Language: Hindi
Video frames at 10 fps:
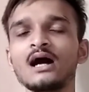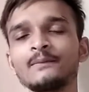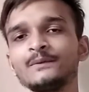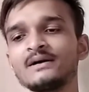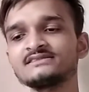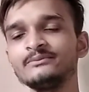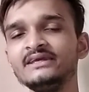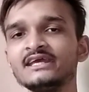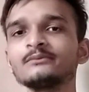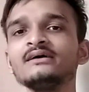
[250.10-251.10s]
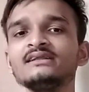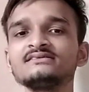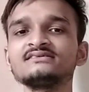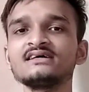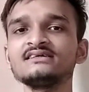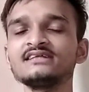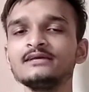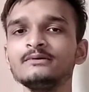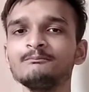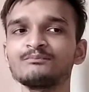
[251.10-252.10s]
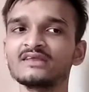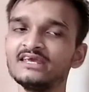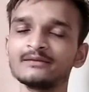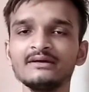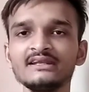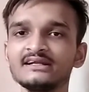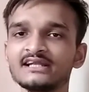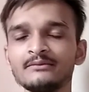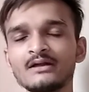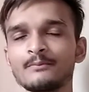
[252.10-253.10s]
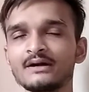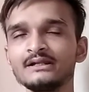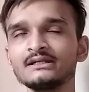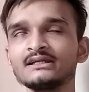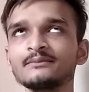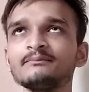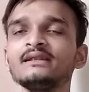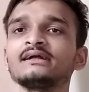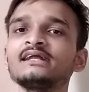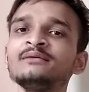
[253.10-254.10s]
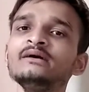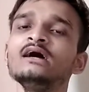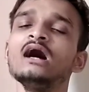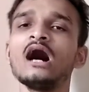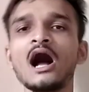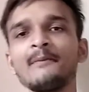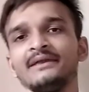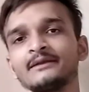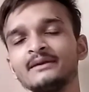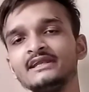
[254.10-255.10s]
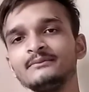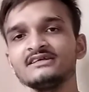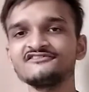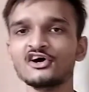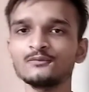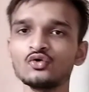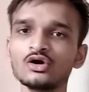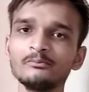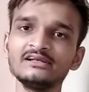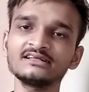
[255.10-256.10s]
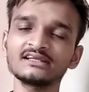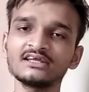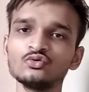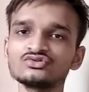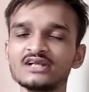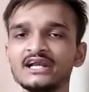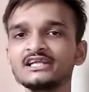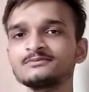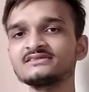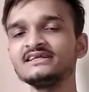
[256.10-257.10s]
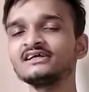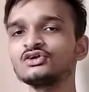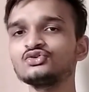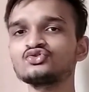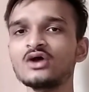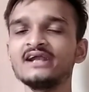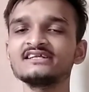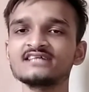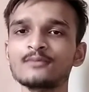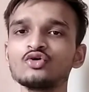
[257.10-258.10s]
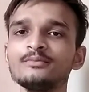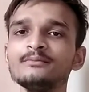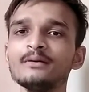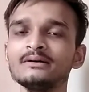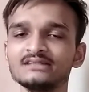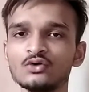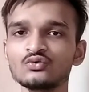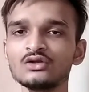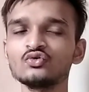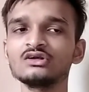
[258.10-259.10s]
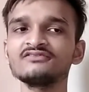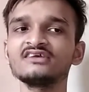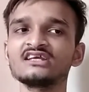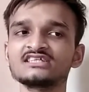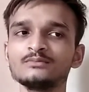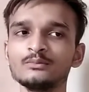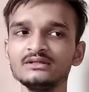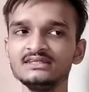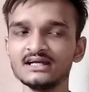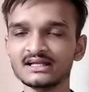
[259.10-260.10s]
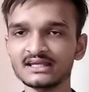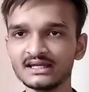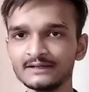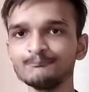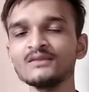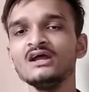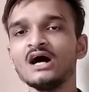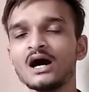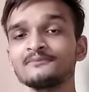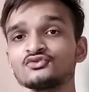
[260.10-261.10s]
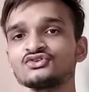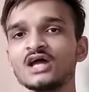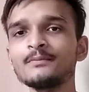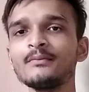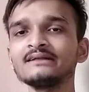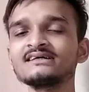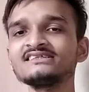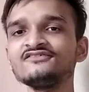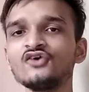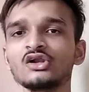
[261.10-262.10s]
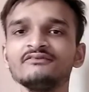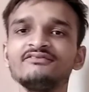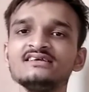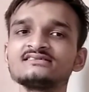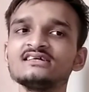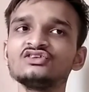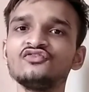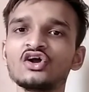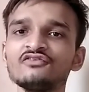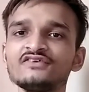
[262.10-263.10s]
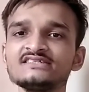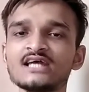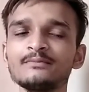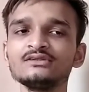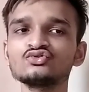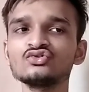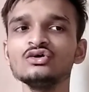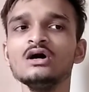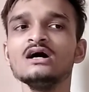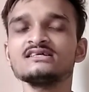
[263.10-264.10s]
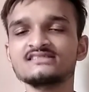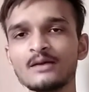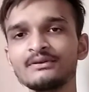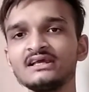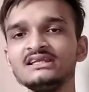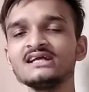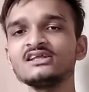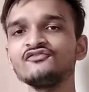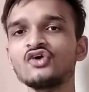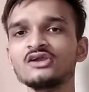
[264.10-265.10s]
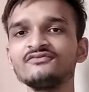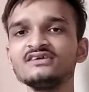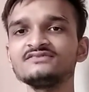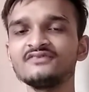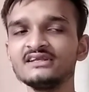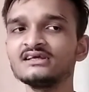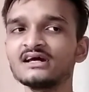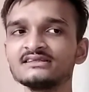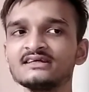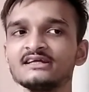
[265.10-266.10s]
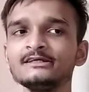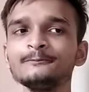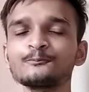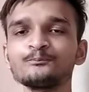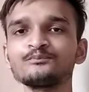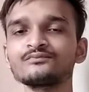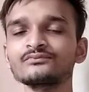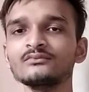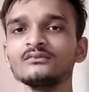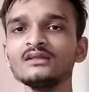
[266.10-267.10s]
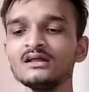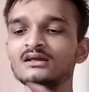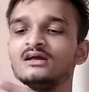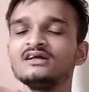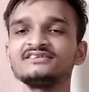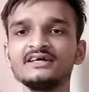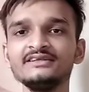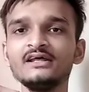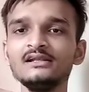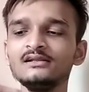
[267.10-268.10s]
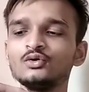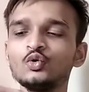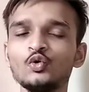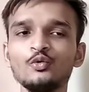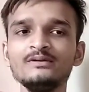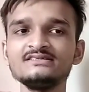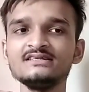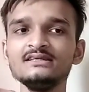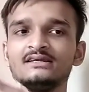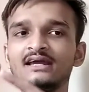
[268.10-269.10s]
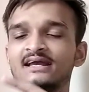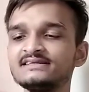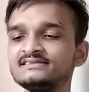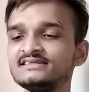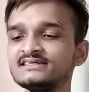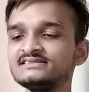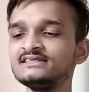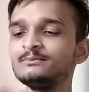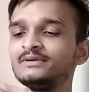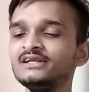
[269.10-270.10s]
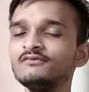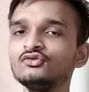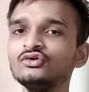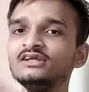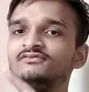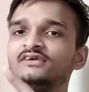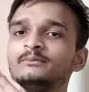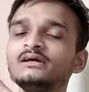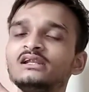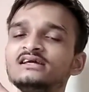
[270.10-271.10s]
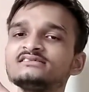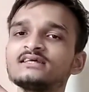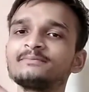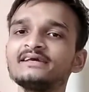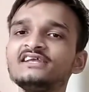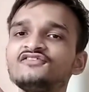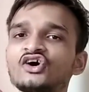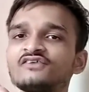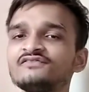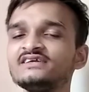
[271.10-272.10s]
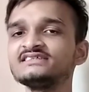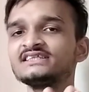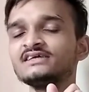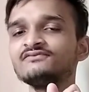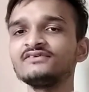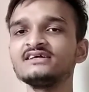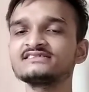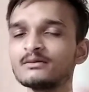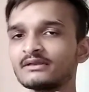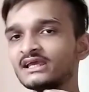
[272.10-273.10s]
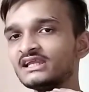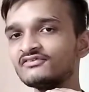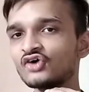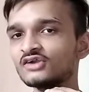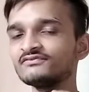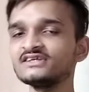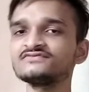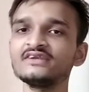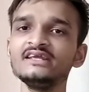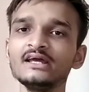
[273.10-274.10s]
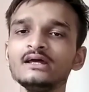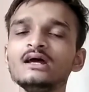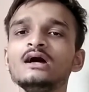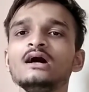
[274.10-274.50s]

आपके पास अभी एक महीने से ज्यादा टाइम है एक महीने का टाइम है आप करेक्ट एक महीने का टाइम है आप एक महीने में इस फॉर्म को कंप्लीट करके उस एड्रेस पे सेंड कर दो जो एड्रेस आपको अभी मैं बताऊंगा नोटिफिकेशन में भी दिया गया है अब दोस्तों यहाँ पे बात करते हैं फॉर्म फीस की तो फॉर्म फीस यहाँ पे दोस्तों सबके लिए एकदम फॉर्म फीस फ्री कर दी गई है जनरल ओबीसी एस सी एस टी पीडब्ल्यू डी फीमेल इन सबके लिए फॉर्म फीस एकदम फ्री सबके लिए फॉर्म फीस फ्री है